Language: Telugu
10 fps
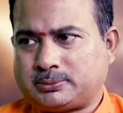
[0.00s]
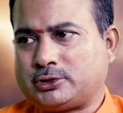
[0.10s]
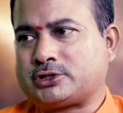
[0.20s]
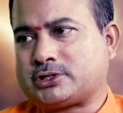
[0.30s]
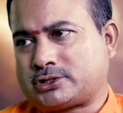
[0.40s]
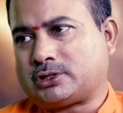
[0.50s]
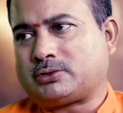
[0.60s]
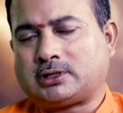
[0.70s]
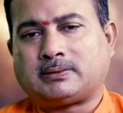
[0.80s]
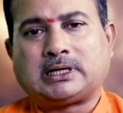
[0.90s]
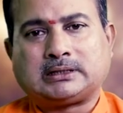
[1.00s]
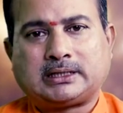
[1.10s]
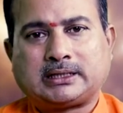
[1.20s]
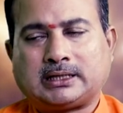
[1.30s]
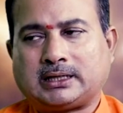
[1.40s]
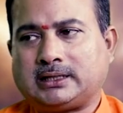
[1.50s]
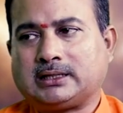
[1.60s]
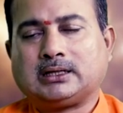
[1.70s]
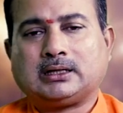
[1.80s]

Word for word: పొజిషన్స్లో ఉన్న వాళ్ళందరికీ కానీ